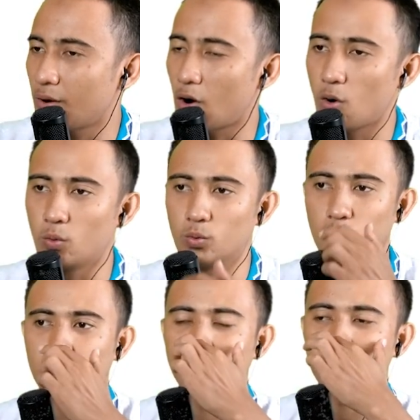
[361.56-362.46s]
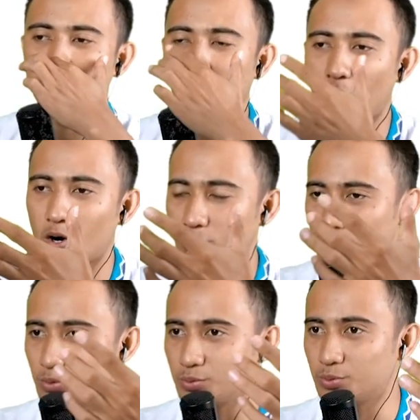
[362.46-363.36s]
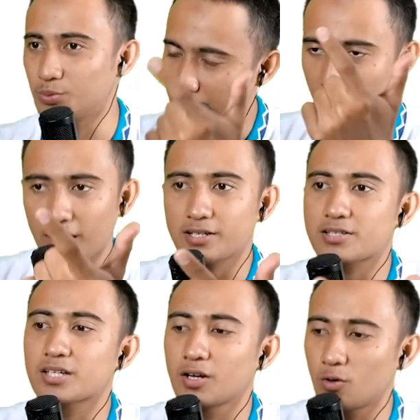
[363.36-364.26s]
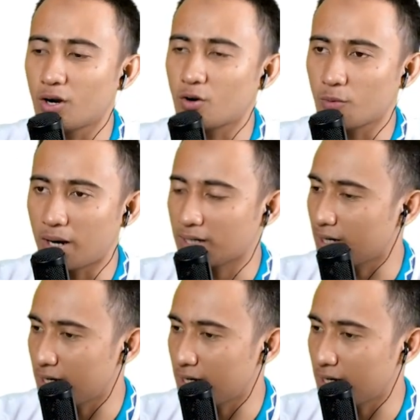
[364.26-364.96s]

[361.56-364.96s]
Oh. Oh, Felix, gua korbankan